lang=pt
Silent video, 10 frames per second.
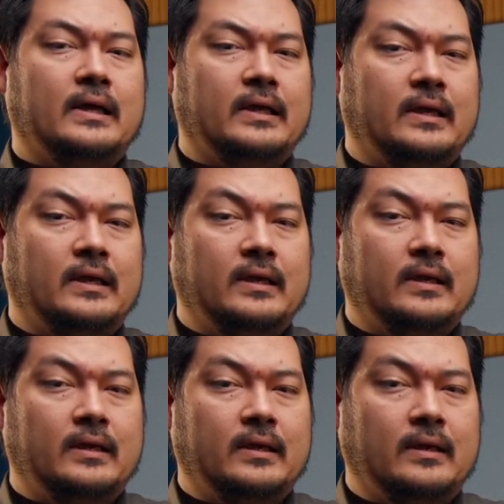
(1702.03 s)

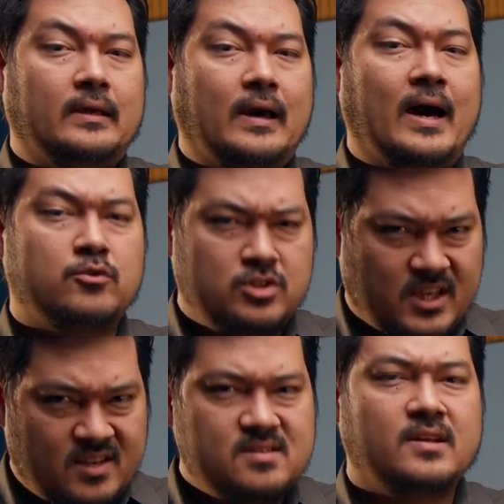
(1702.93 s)
E a
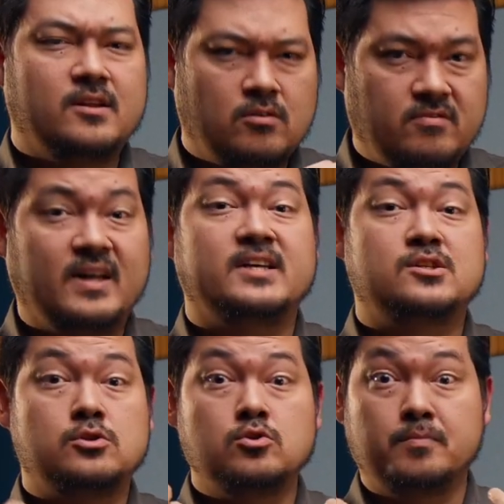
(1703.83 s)
audiência da novela
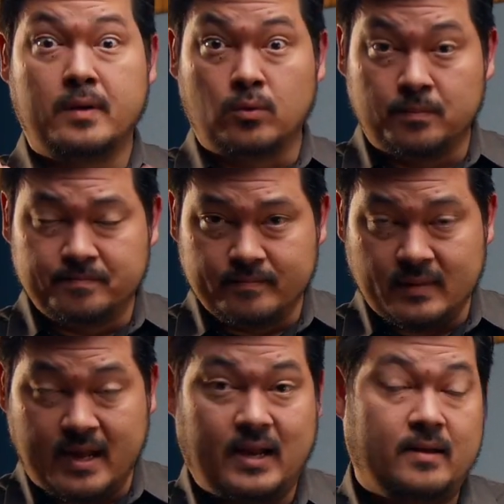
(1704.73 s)
subiu.
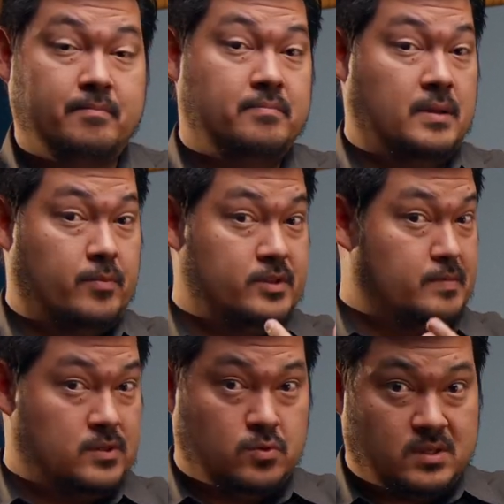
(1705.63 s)
Ela depois
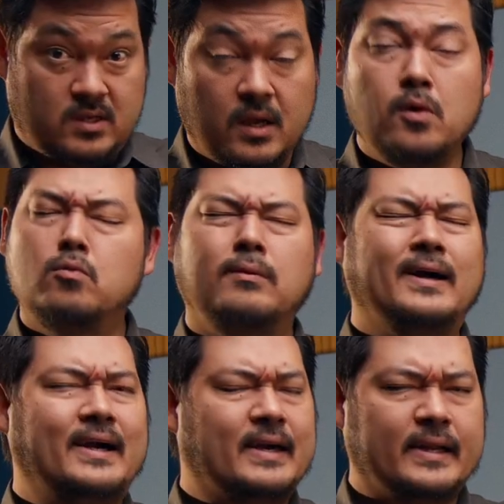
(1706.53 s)
passou a ser um
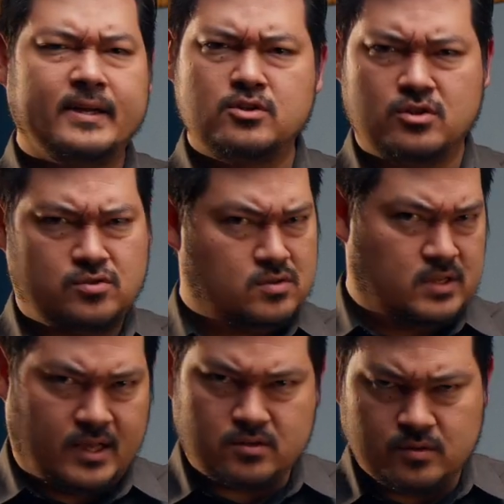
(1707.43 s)
grande
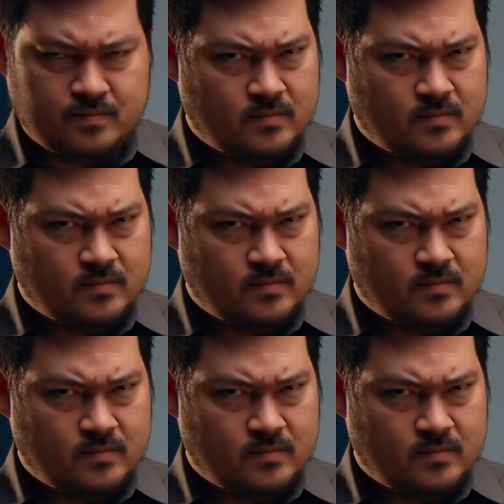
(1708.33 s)
sucesso.